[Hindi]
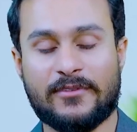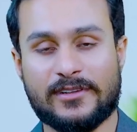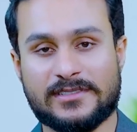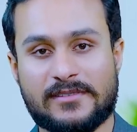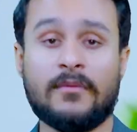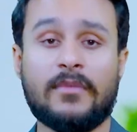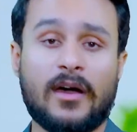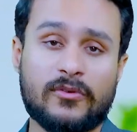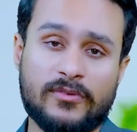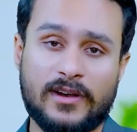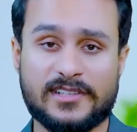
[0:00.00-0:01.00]
प्रोजेक्ट बड़ा
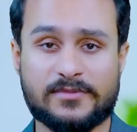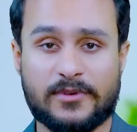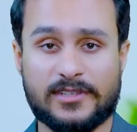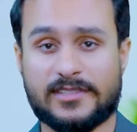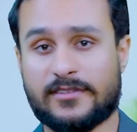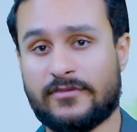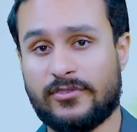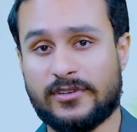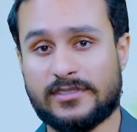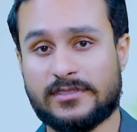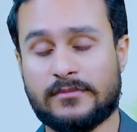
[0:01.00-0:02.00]
आउट क्लास प्रोजेक्ट
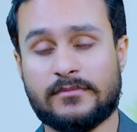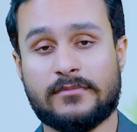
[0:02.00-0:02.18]
व्यूअर्स